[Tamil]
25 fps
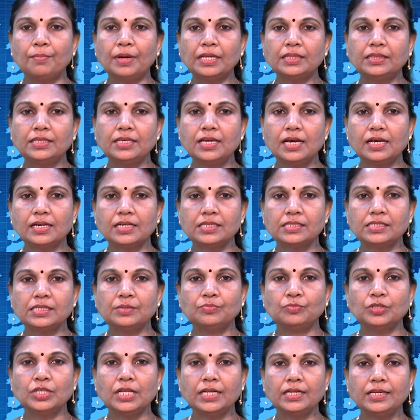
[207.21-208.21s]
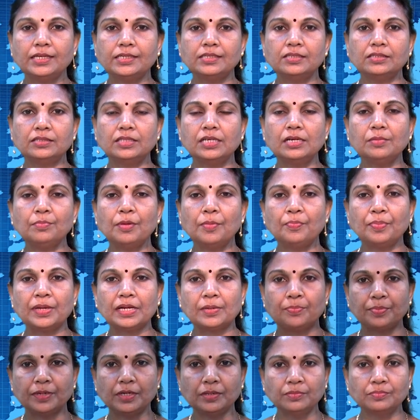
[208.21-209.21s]
மத்திய அரசின் முதலீடு திரும்ப
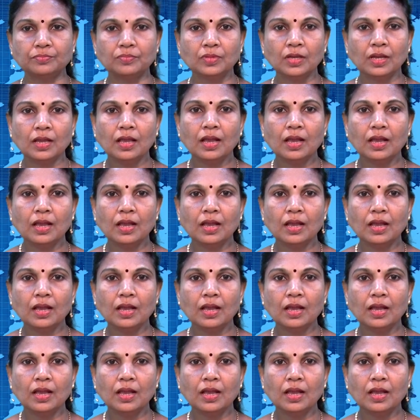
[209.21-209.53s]
பெறப்படும்